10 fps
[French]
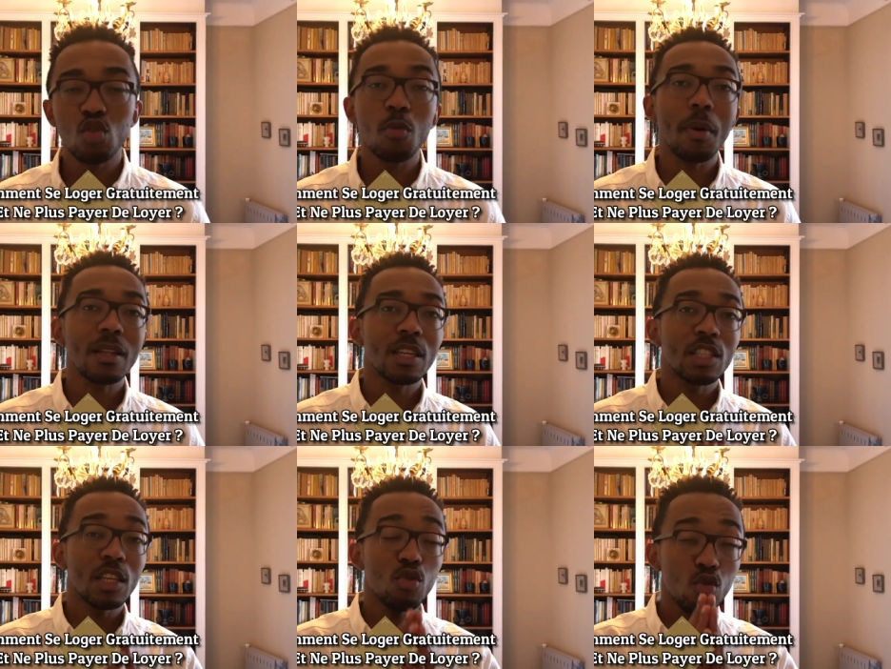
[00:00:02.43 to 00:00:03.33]
je vais te
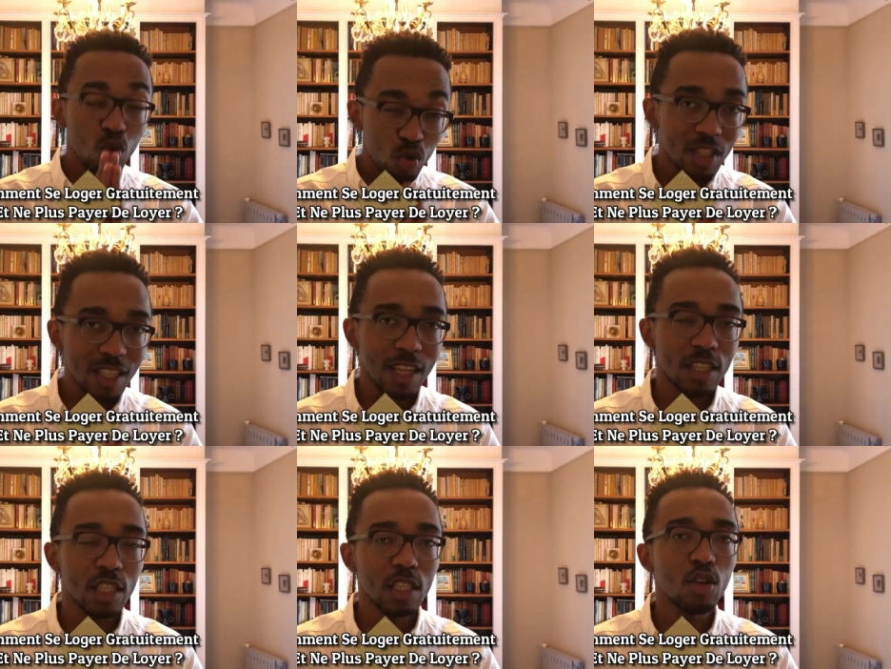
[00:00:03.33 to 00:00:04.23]
partager une
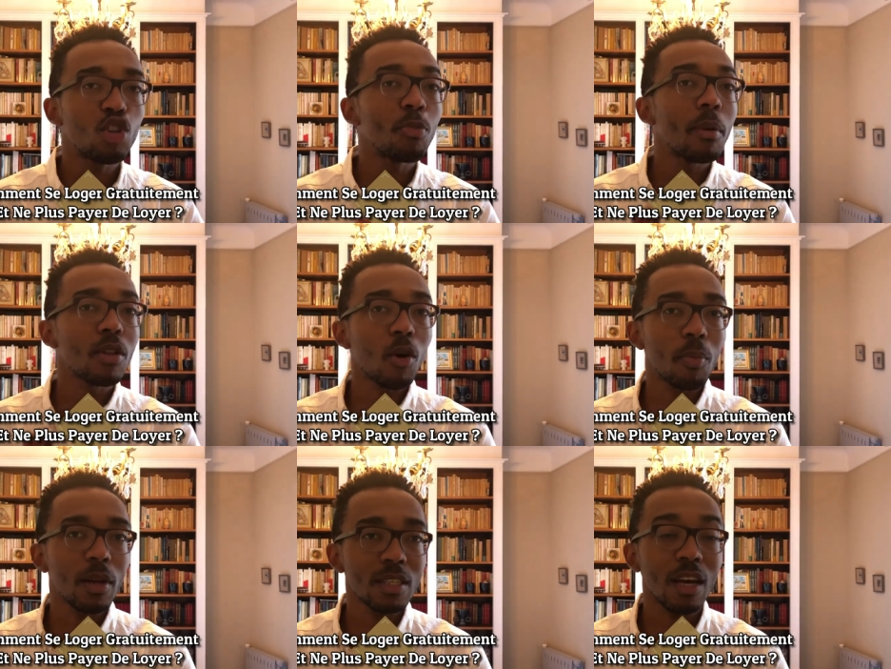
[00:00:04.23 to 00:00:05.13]
stratégie que tu peux mettre
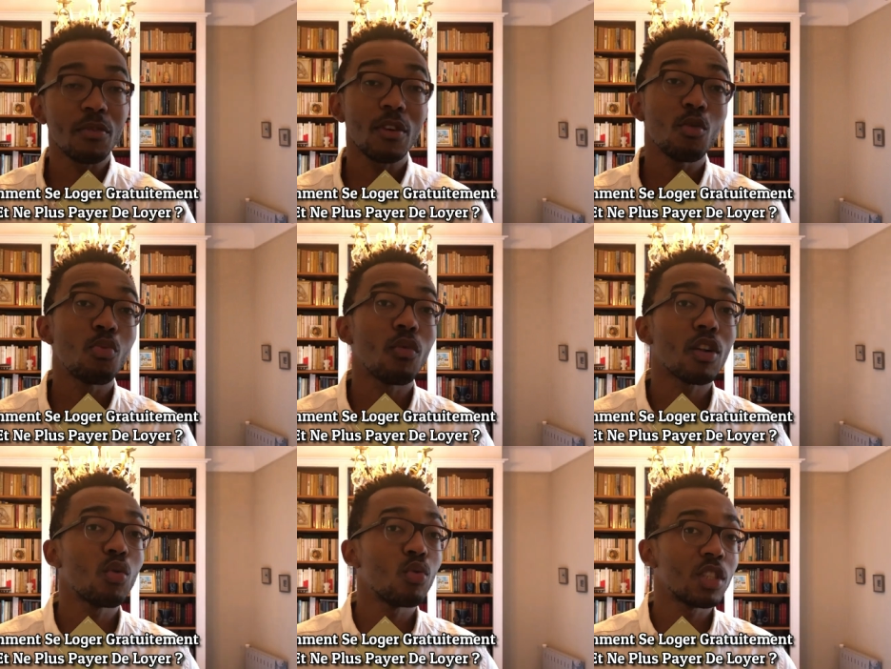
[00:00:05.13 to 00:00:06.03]
en place afin de
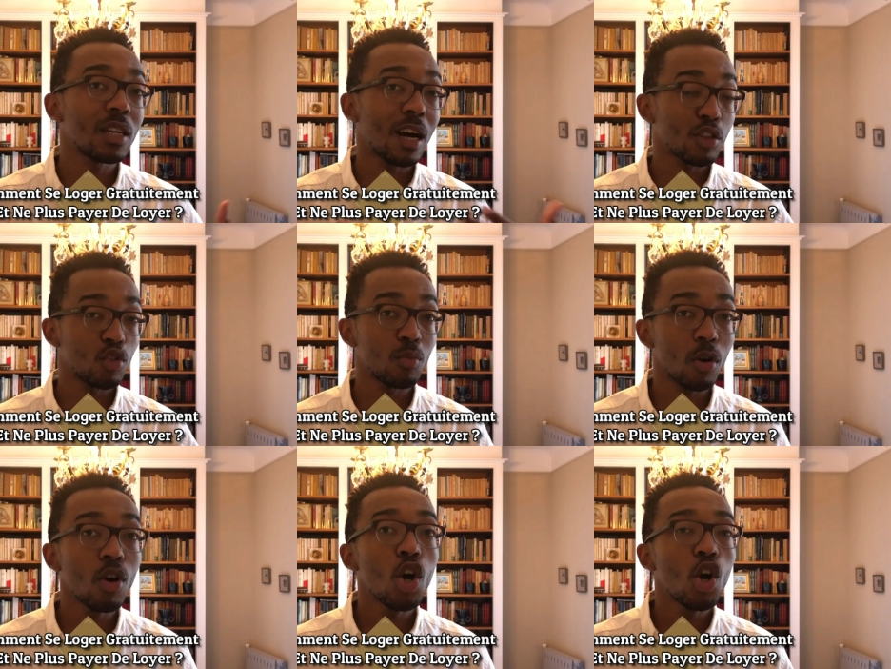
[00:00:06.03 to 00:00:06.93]
pouvoir te loger
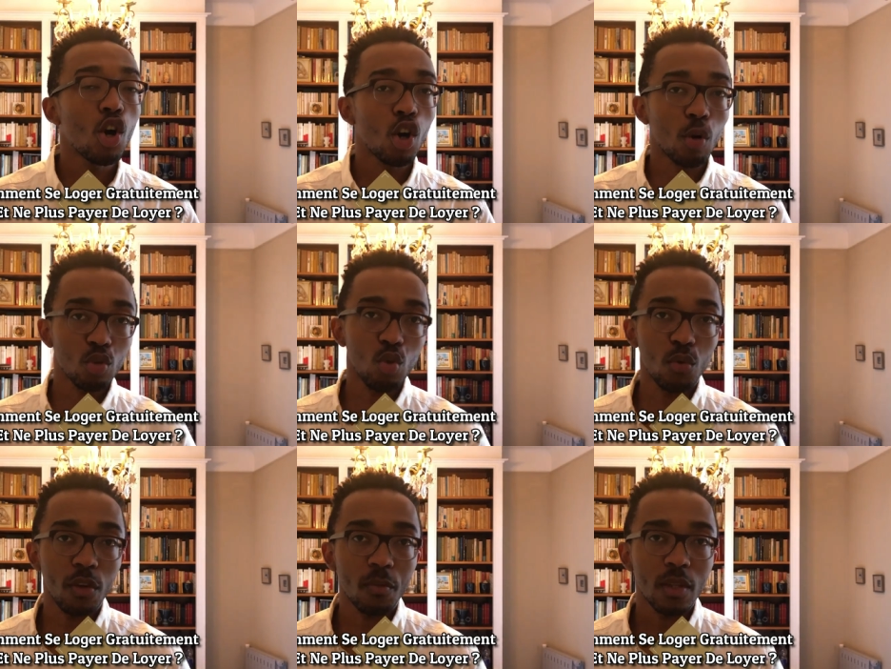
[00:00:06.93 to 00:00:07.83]
gratuitement comme je
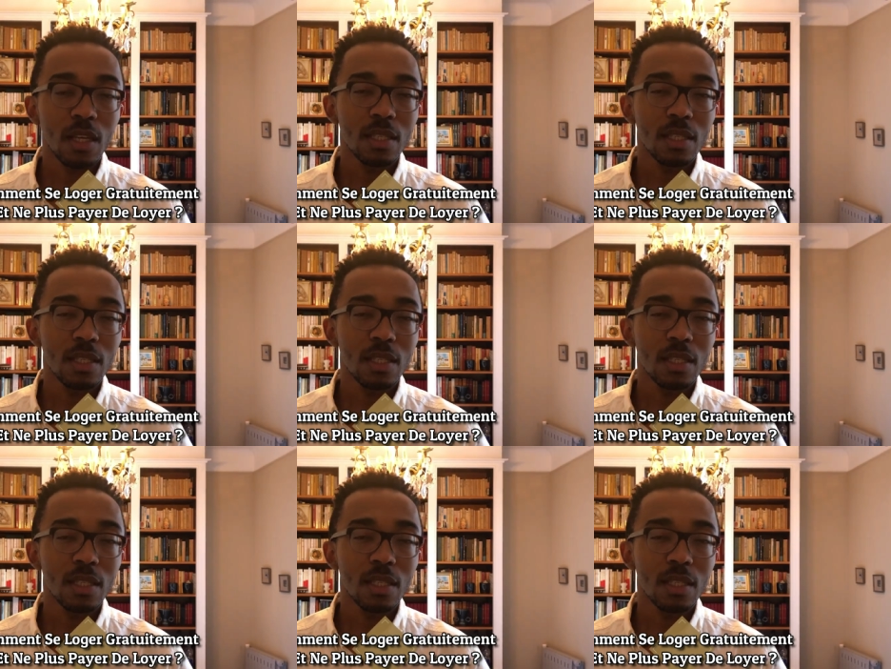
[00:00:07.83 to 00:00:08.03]
le fais.